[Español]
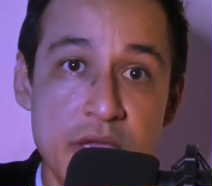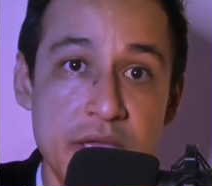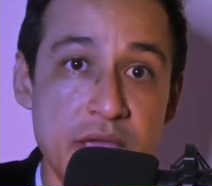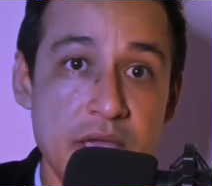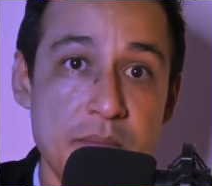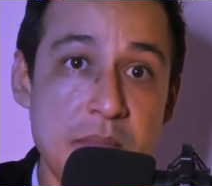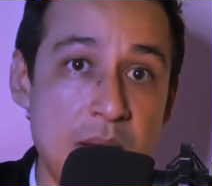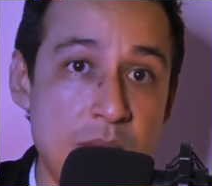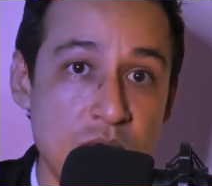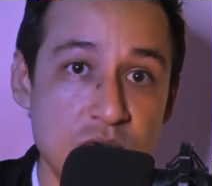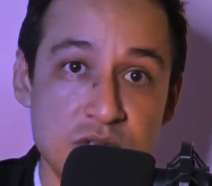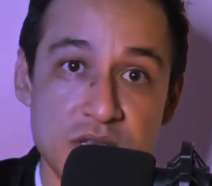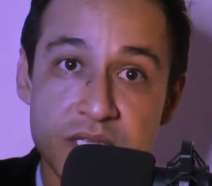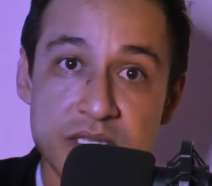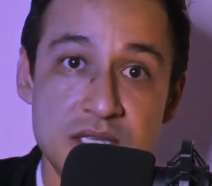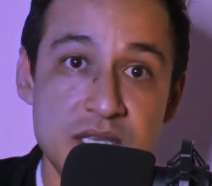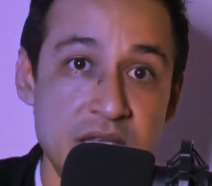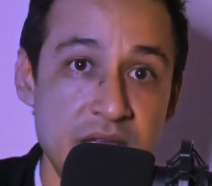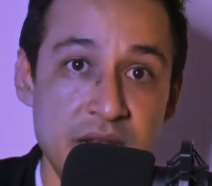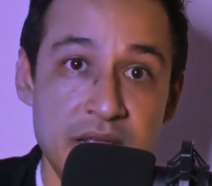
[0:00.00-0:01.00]
eh, vamos a
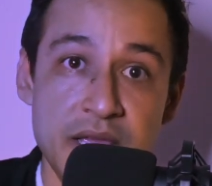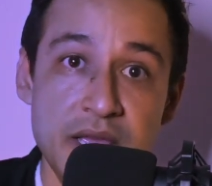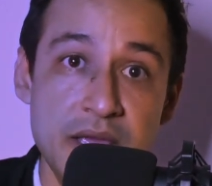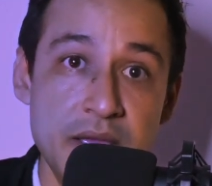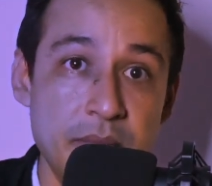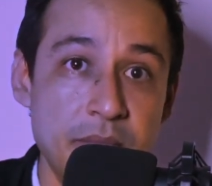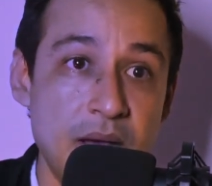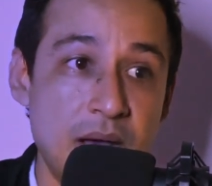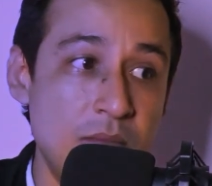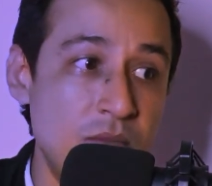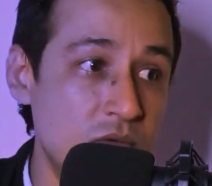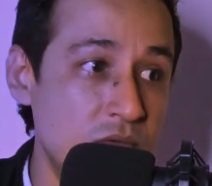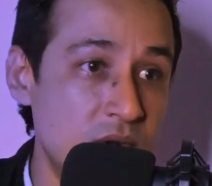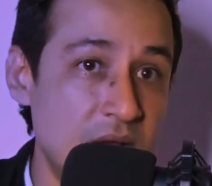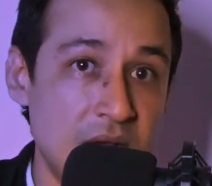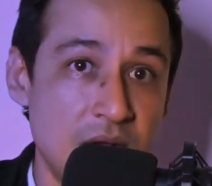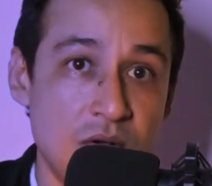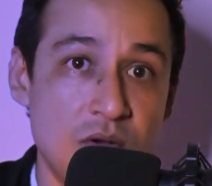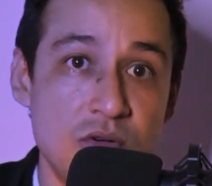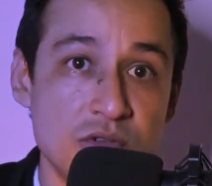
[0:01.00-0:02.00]
cine, vamos
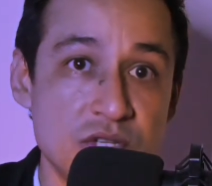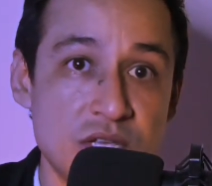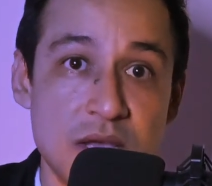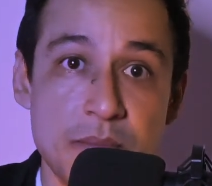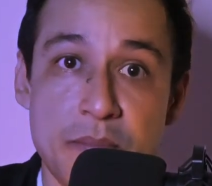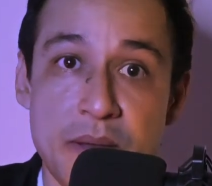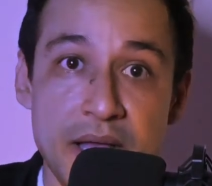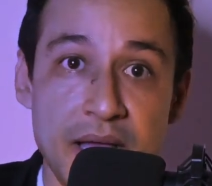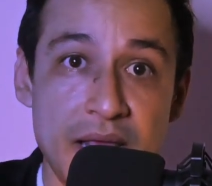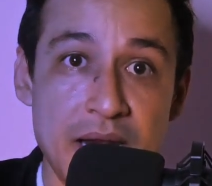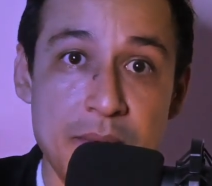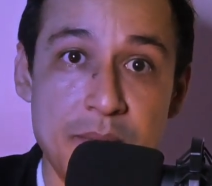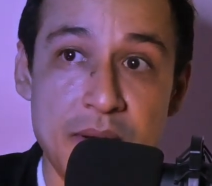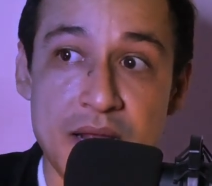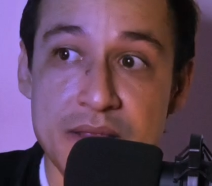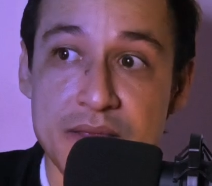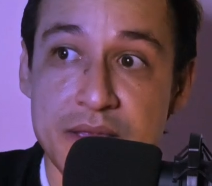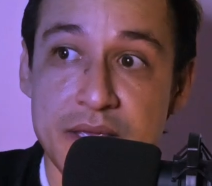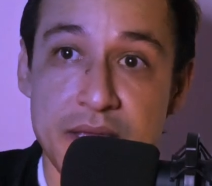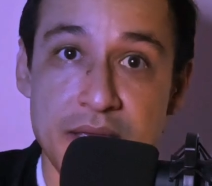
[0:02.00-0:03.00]
una cosa, pagar el
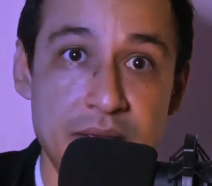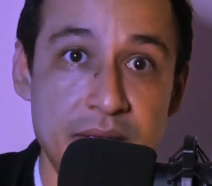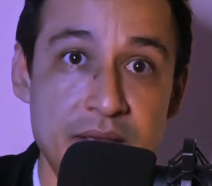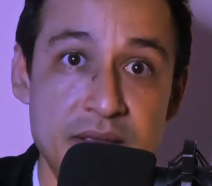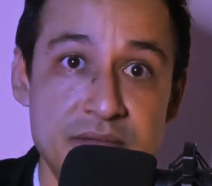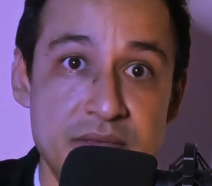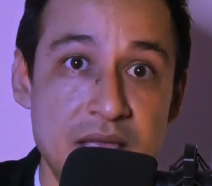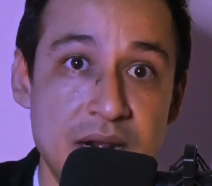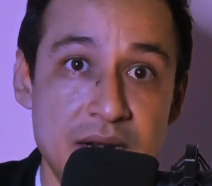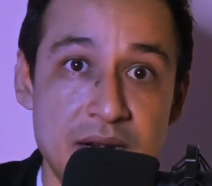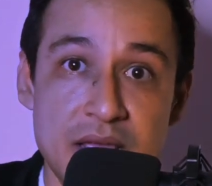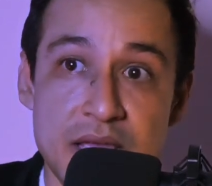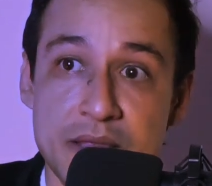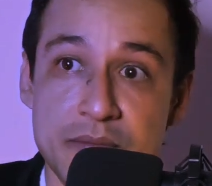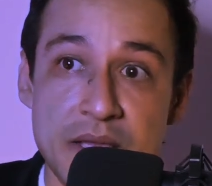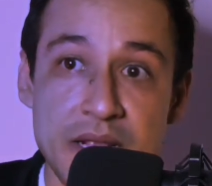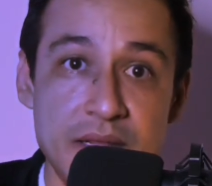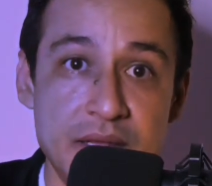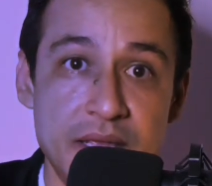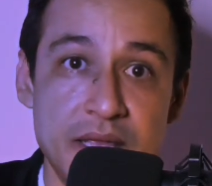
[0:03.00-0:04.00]
plan de
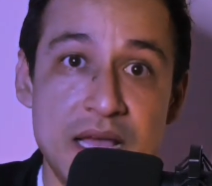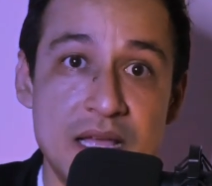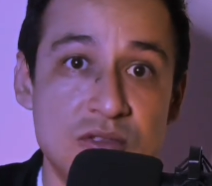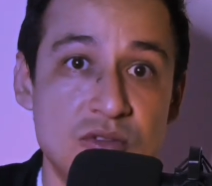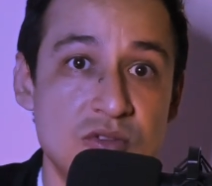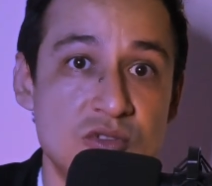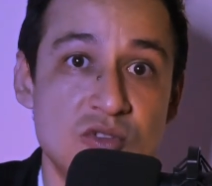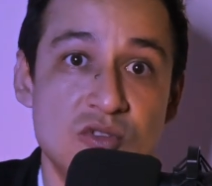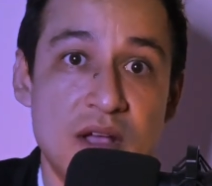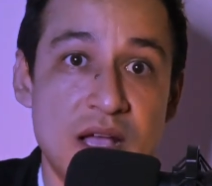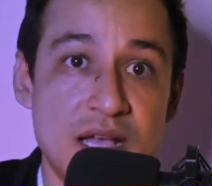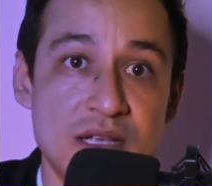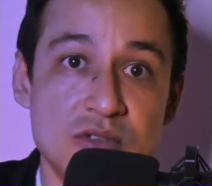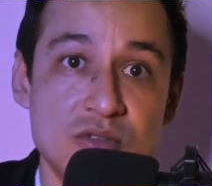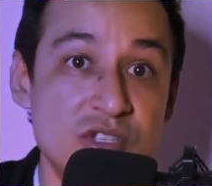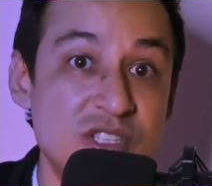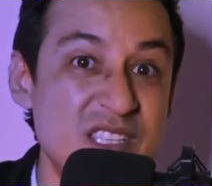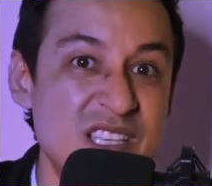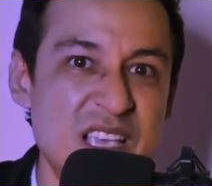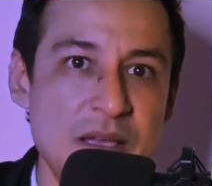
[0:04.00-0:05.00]
internet, el de datos, son
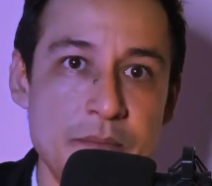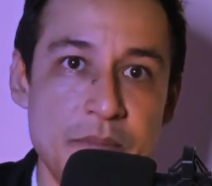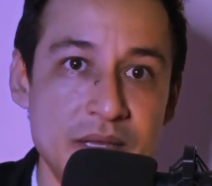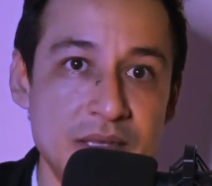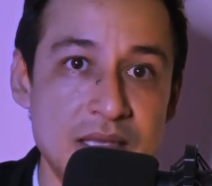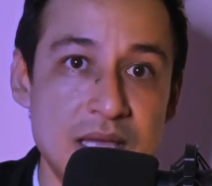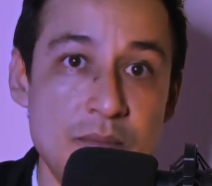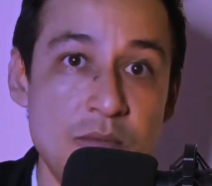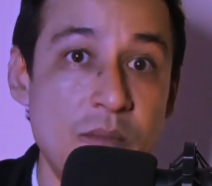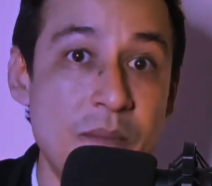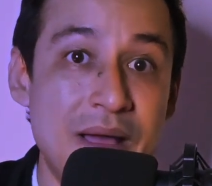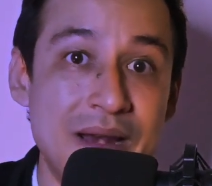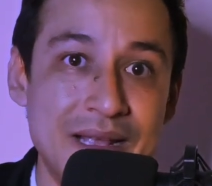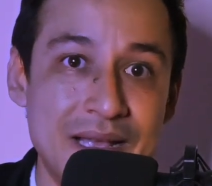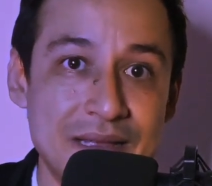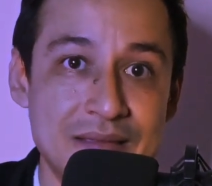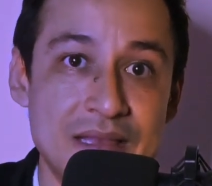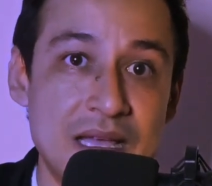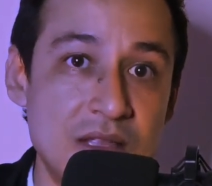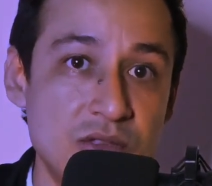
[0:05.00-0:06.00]
gastos y siempre estamos
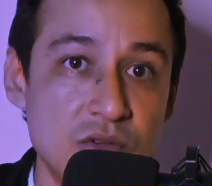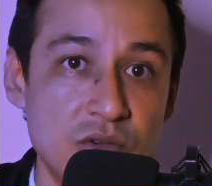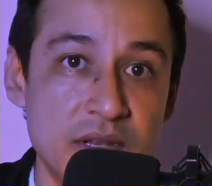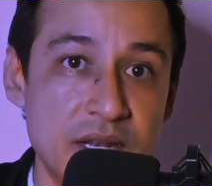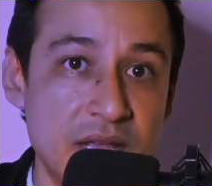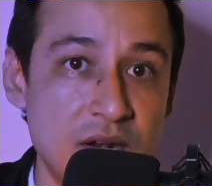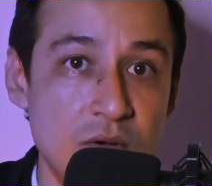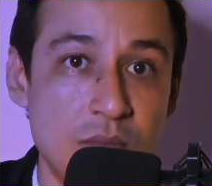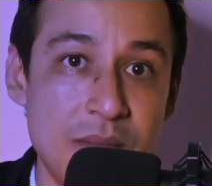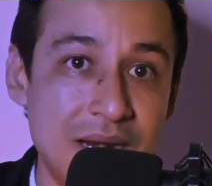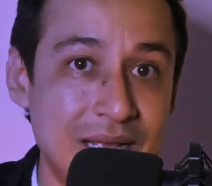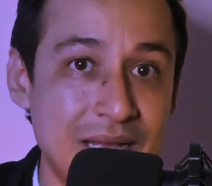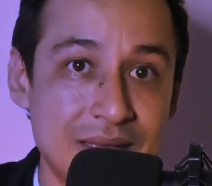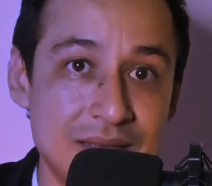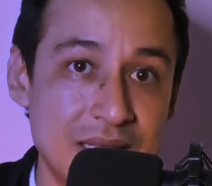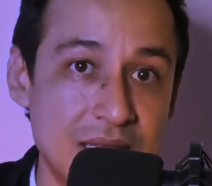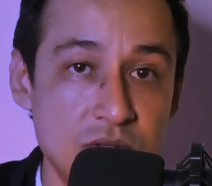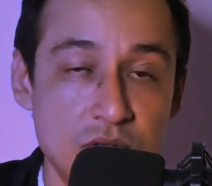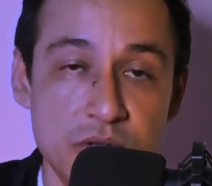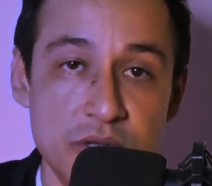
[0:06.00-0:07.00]
malgastando dinero,
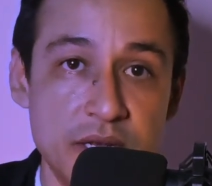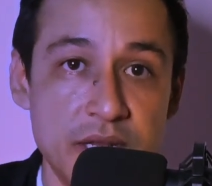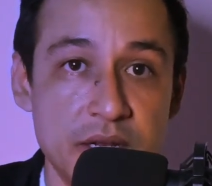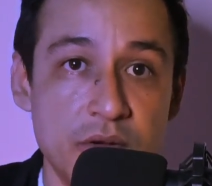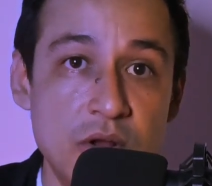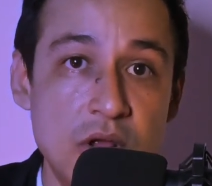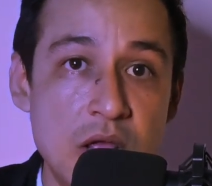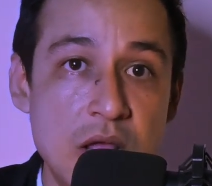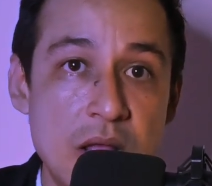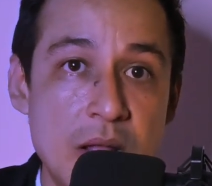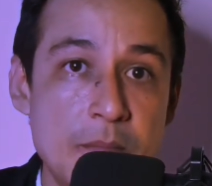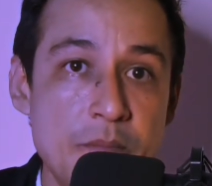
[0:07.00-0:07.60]
malgastando dinero.